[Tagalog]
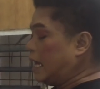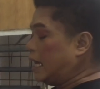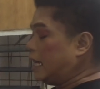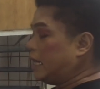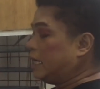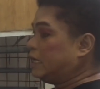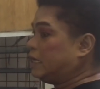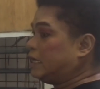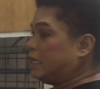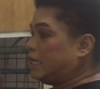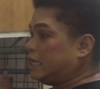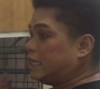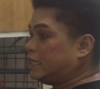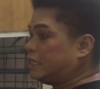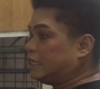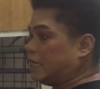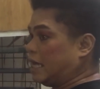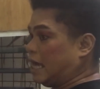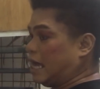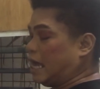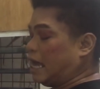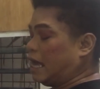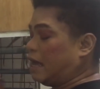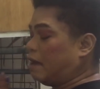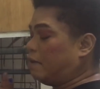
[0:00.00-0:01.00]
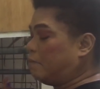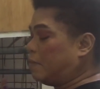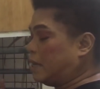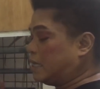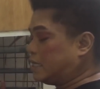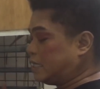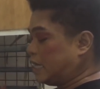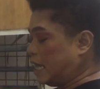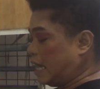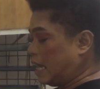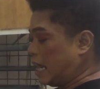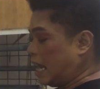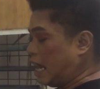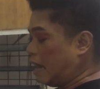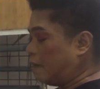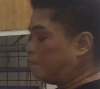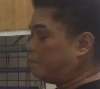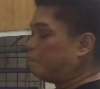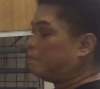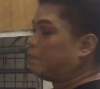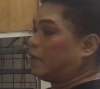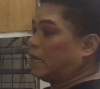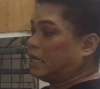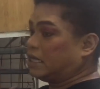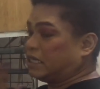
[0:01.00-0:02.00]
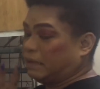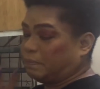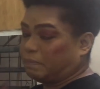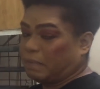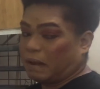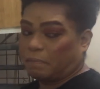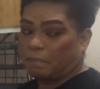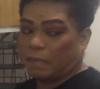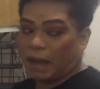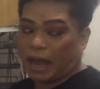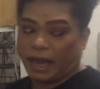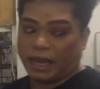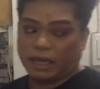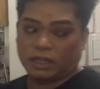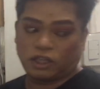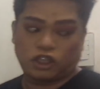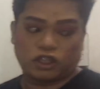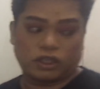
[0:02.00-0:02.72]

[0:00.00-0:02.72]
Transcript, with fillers: hindi siya masarap. Kasi papait